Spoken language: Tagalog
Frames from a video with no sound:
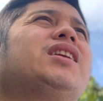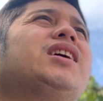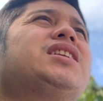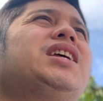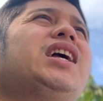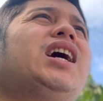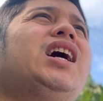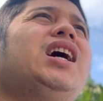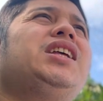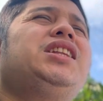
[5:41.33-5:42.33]
kasi
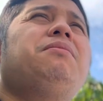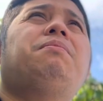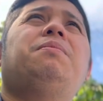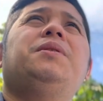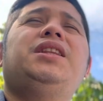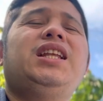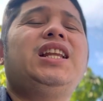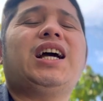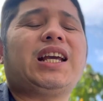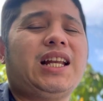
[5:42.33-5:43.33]
nga hindi hindi
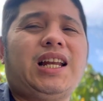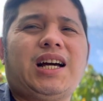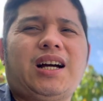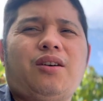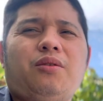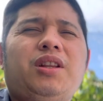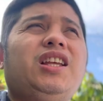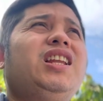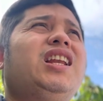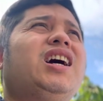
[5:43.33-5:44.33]
nila kilala o
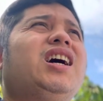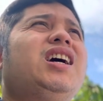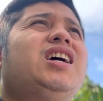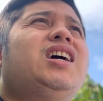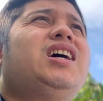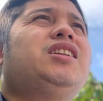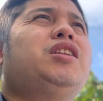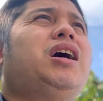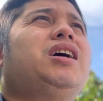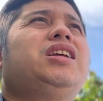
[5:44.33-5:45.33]
hindi nila
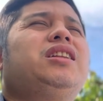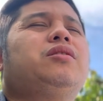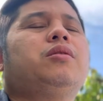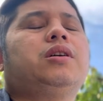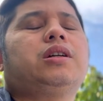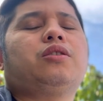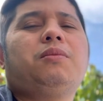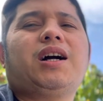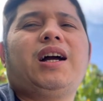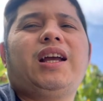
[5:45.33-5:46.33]
na
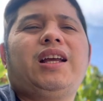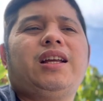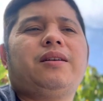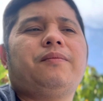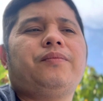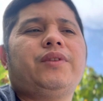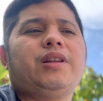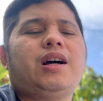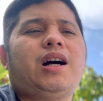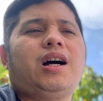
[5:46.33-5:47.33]
kumaga
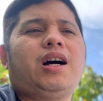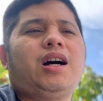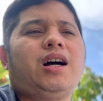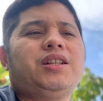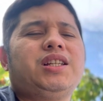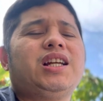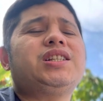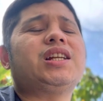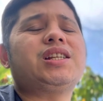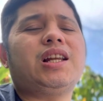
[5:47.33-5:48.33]
uh, ah,
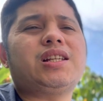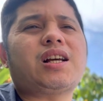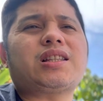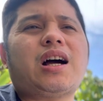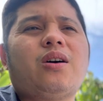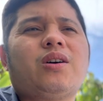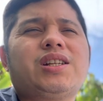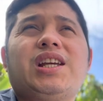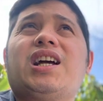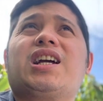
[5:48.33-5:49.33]
dinajudge na isang tao
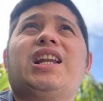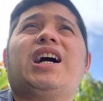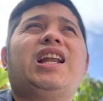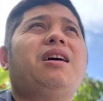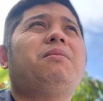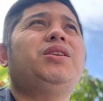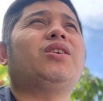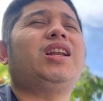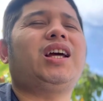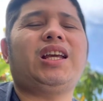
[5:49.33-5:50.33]
kasi nga kinakalaban
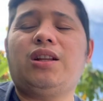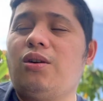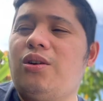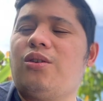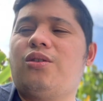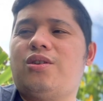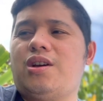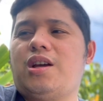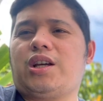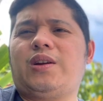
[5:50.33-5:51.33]
yung kanang idolo,
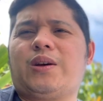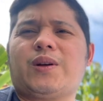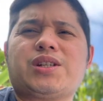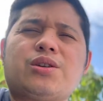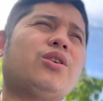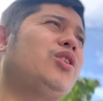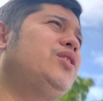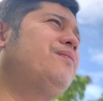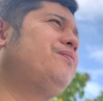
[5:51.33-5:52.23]
kini-question